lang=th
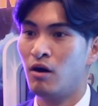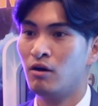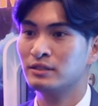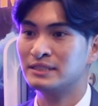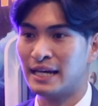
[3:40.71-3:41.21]
ห้
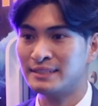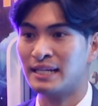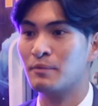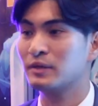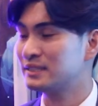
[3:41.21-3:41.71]
องไซ
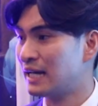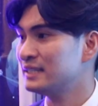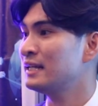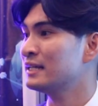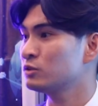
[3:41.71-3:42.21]
ส์ M คือไซ
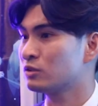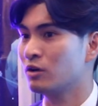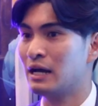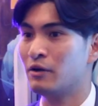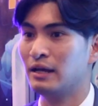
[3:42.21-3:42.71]
ส์เล็กสุด
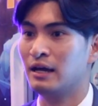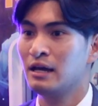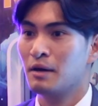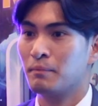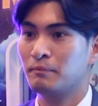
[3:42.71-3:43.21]
ของเราเนี่ย
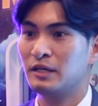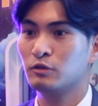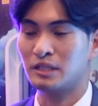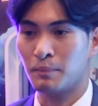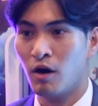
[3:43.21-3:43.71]
มีอ
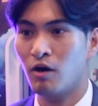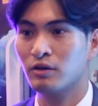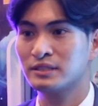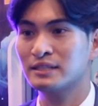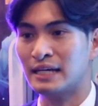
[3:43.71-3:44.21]
ยู่ 10 ห้อง
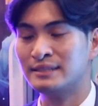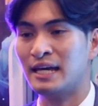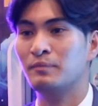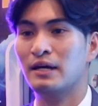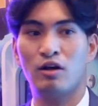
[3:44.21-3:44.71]
ซึ่งไซ
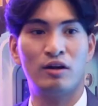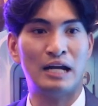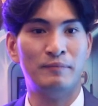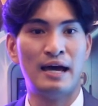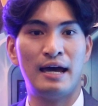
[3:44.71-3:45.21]
ส์ M เนี่ยรอง
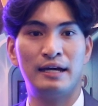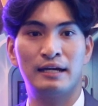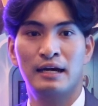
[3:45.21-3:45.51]
รับได้